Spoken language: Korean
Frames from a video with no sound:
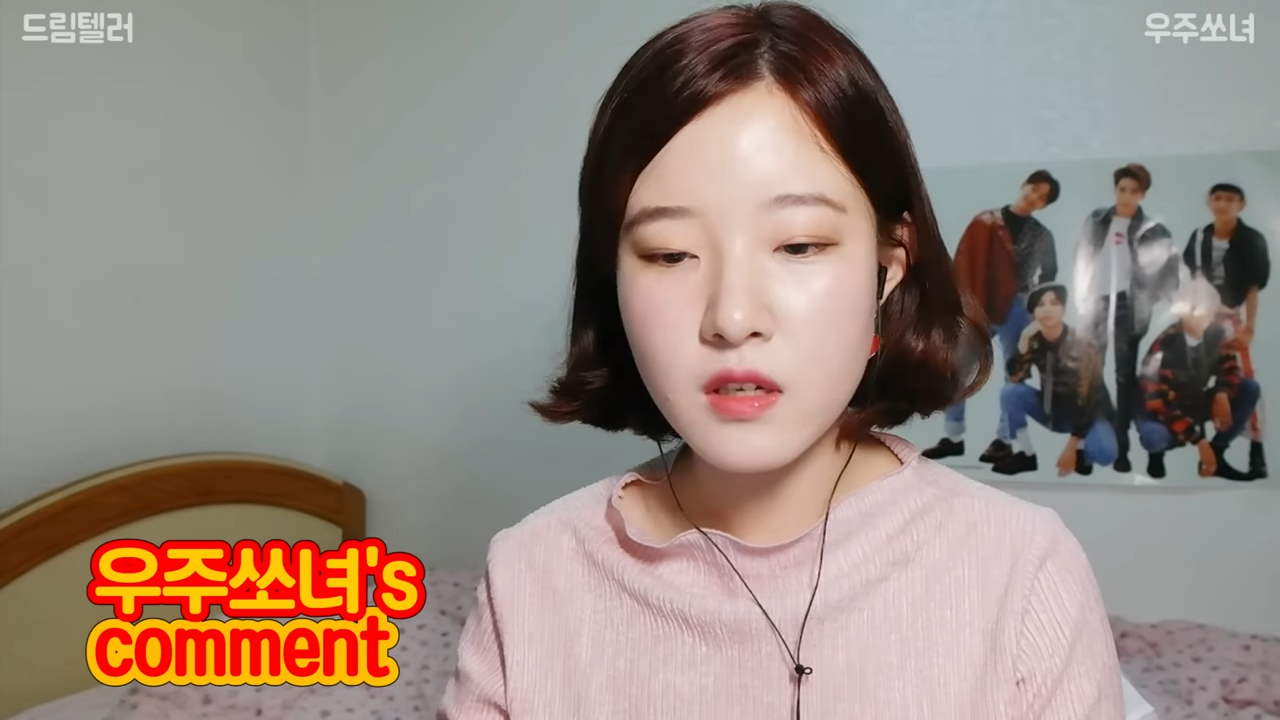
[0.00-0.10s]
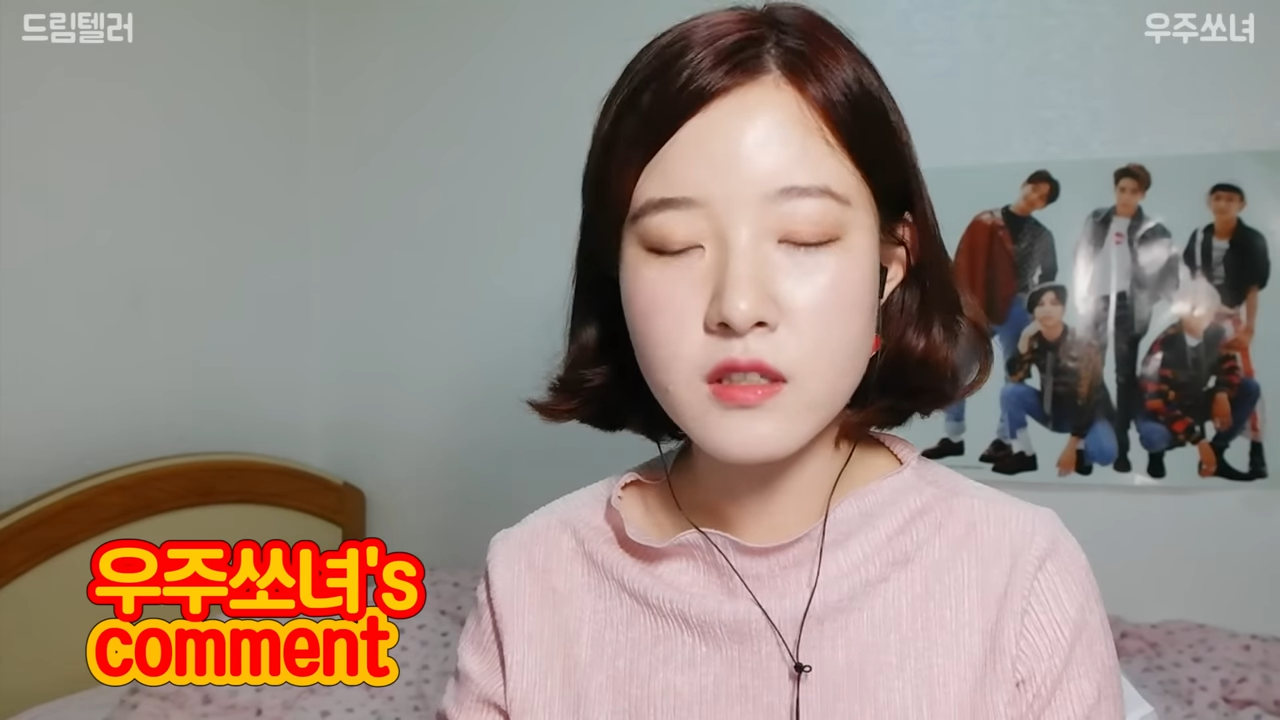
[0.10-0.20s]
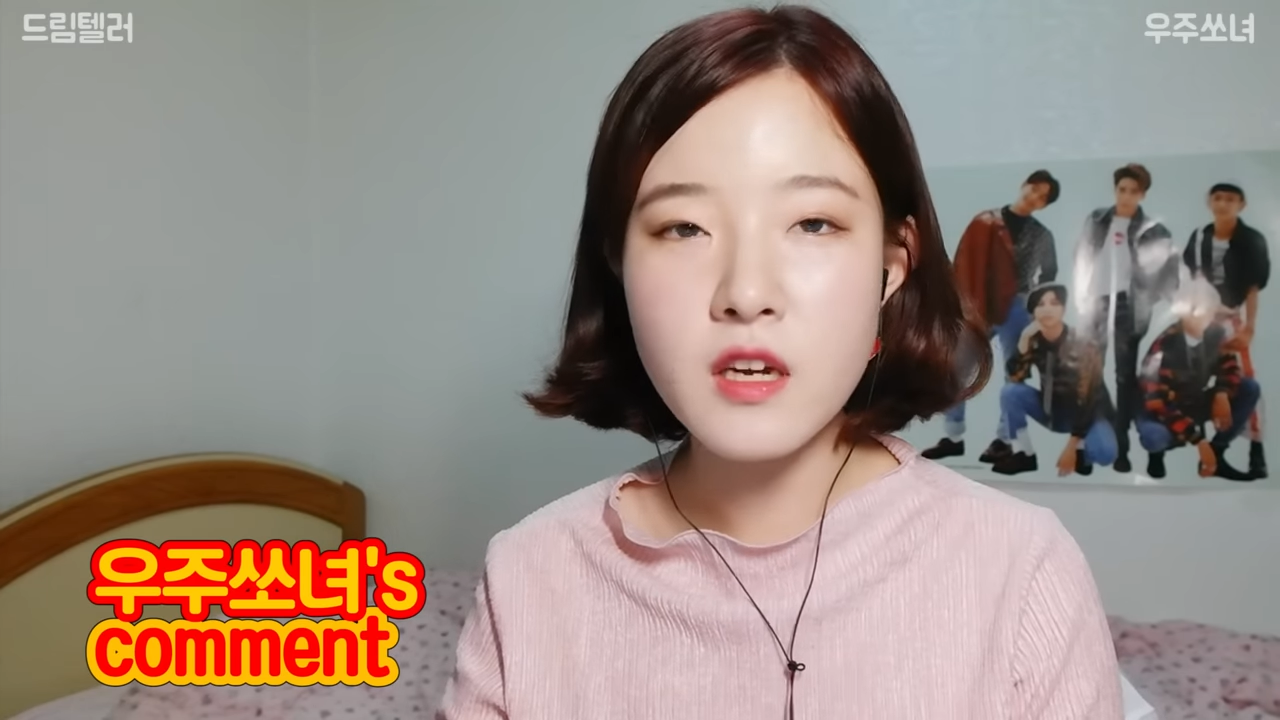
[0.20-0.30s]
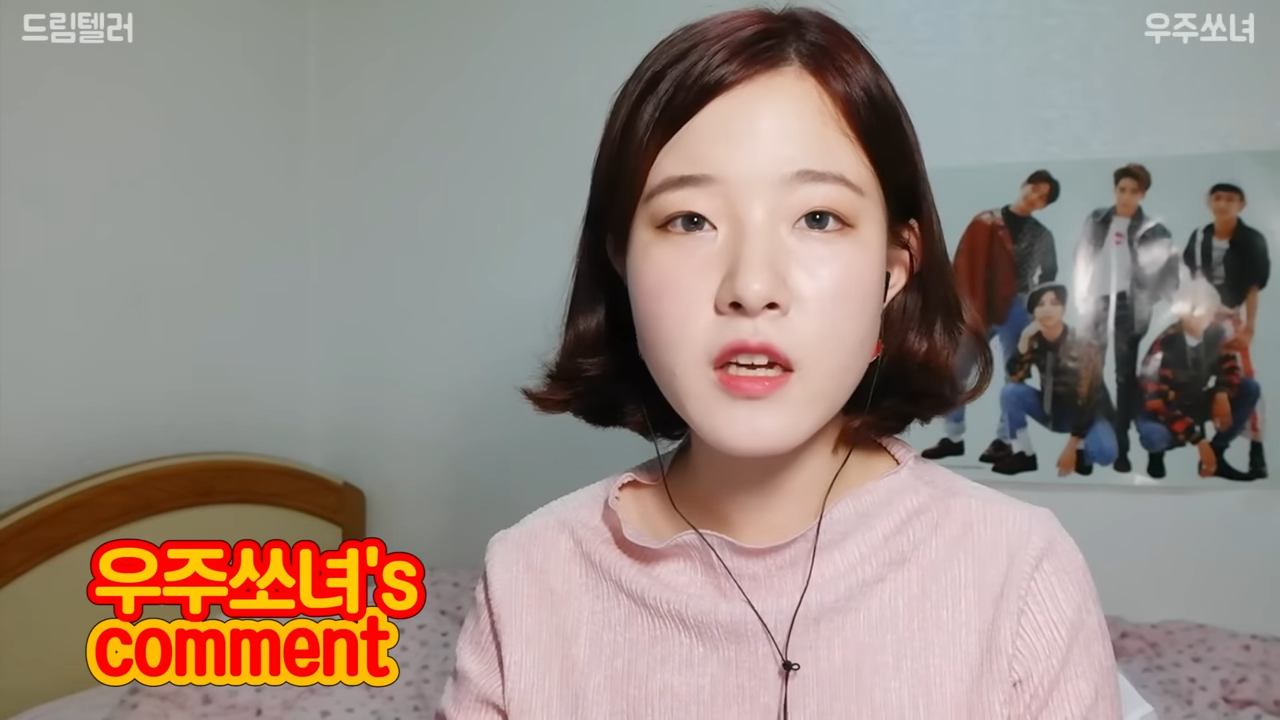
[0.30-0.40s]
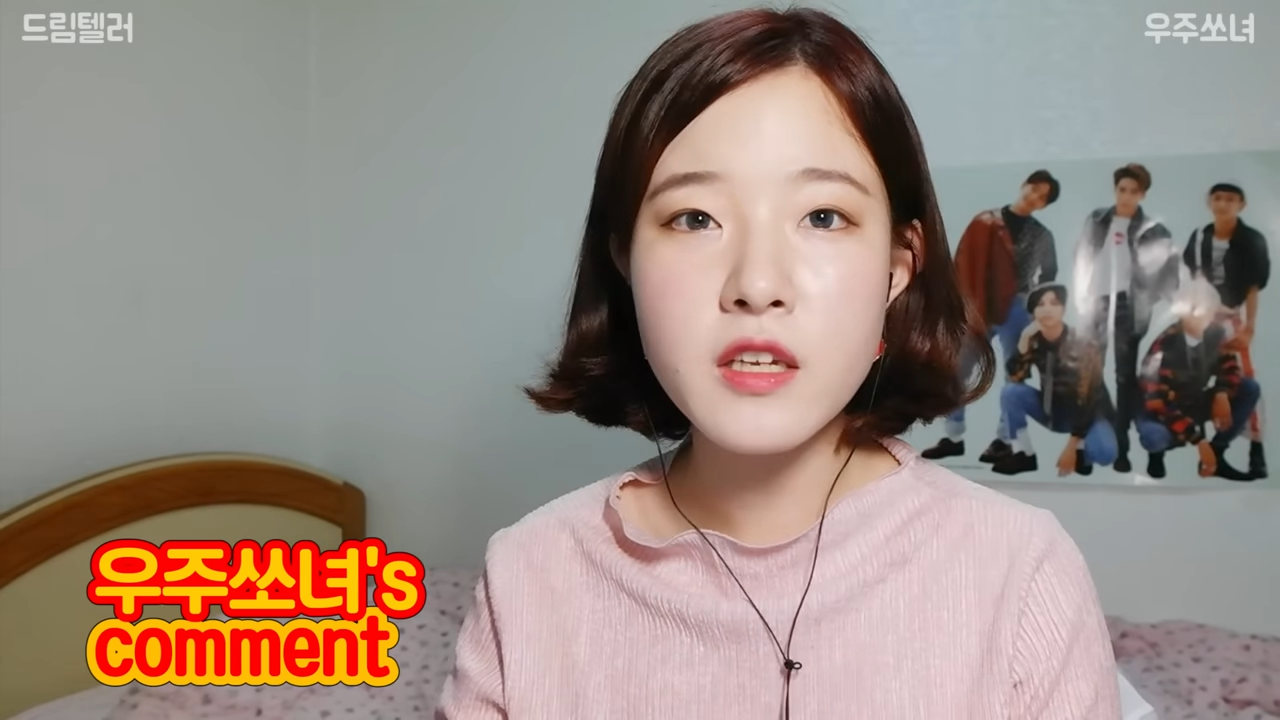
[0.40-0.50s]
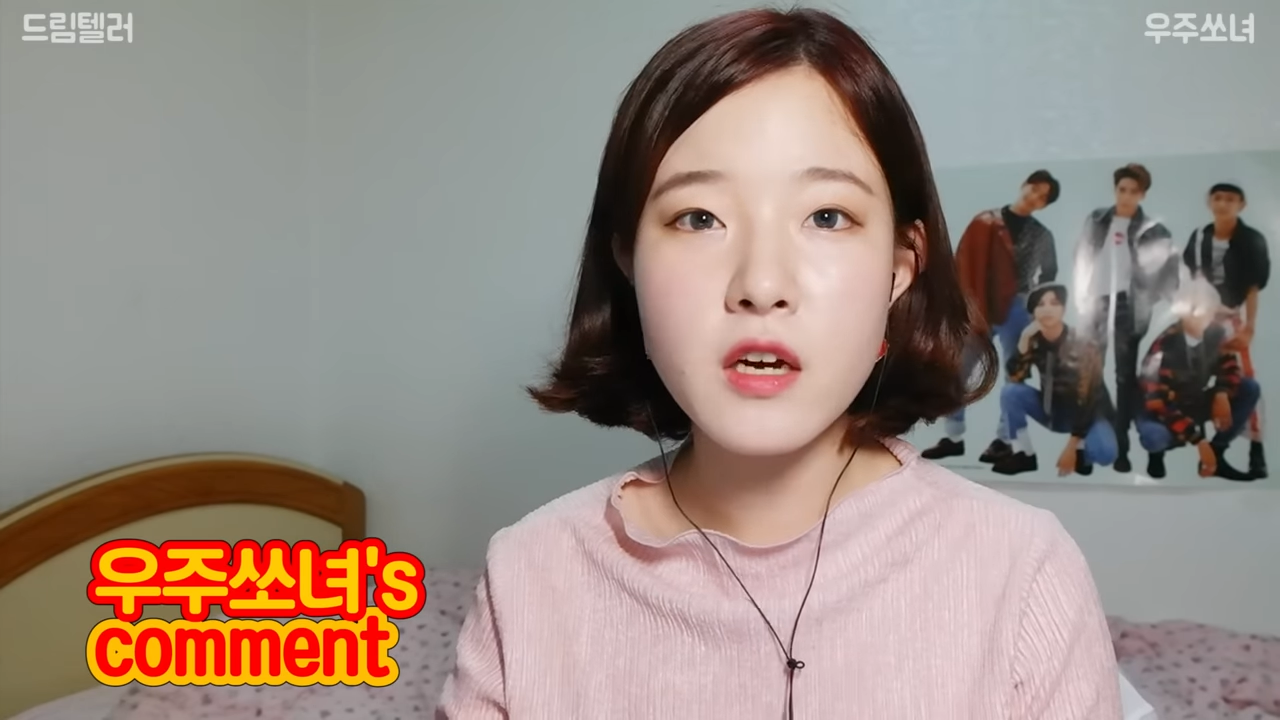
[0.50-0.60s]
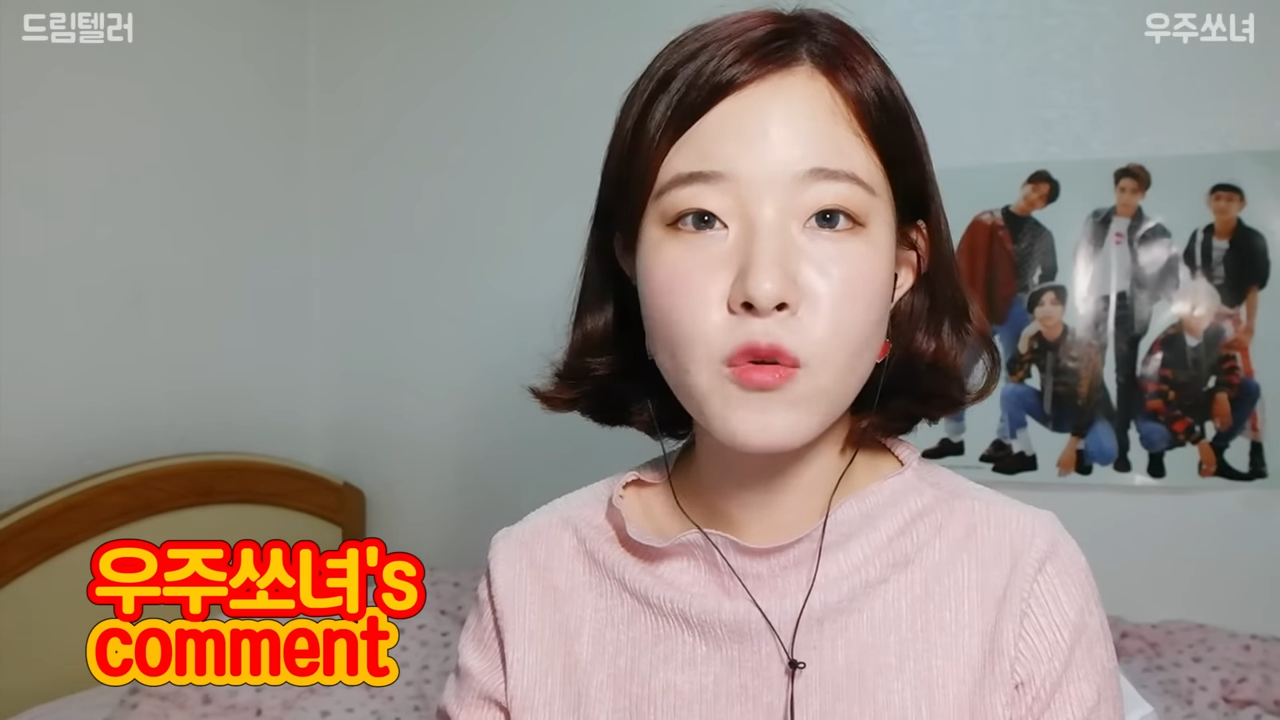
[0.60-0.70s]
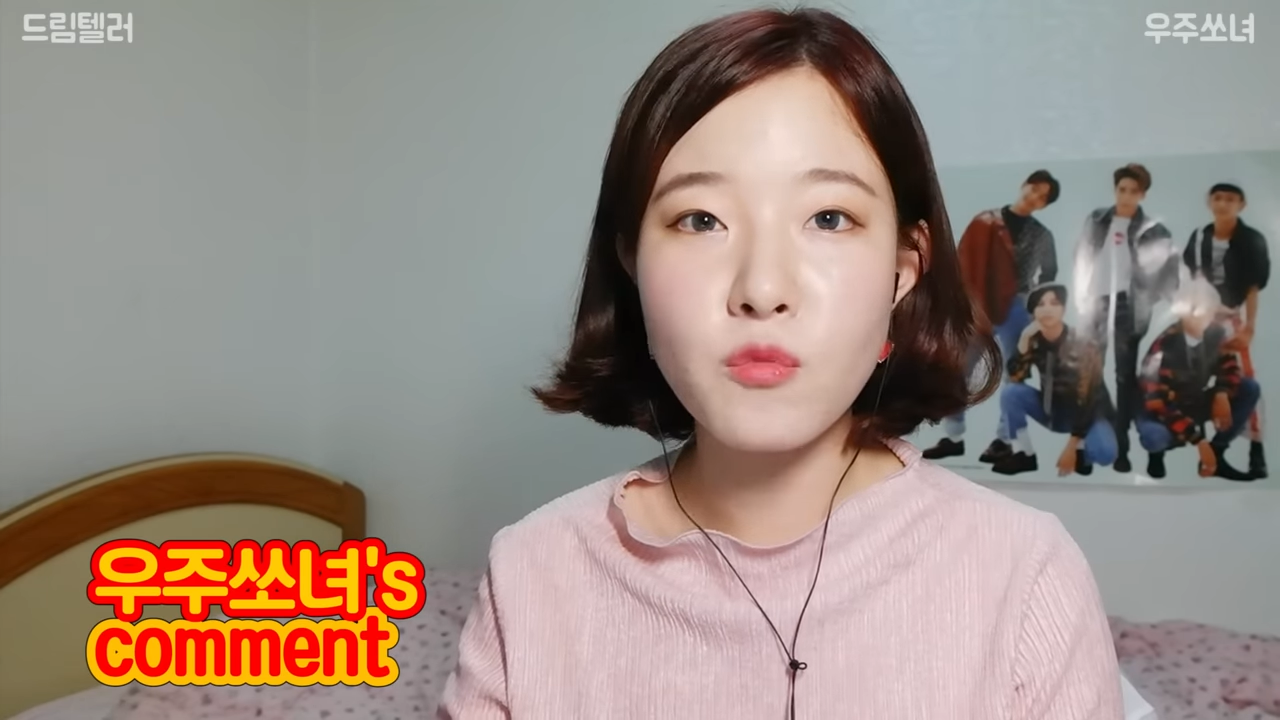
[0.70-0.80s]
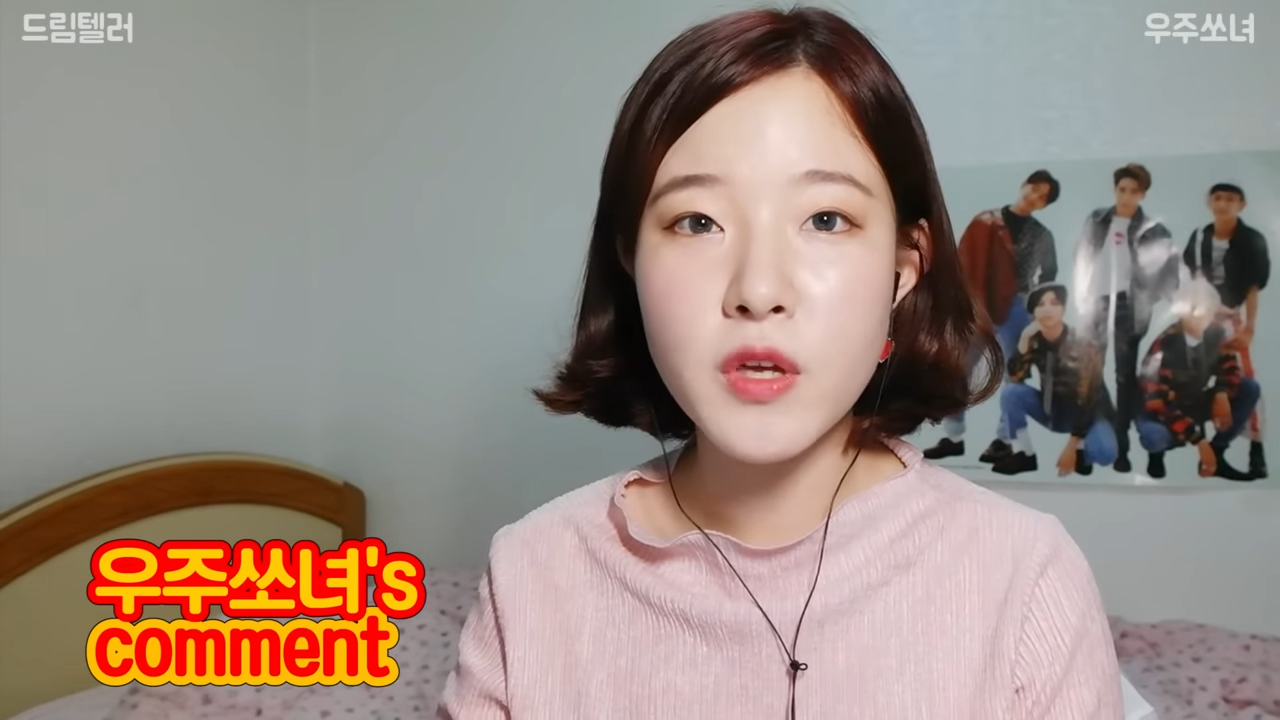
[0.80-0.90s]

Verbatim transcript: 샤이니가 너무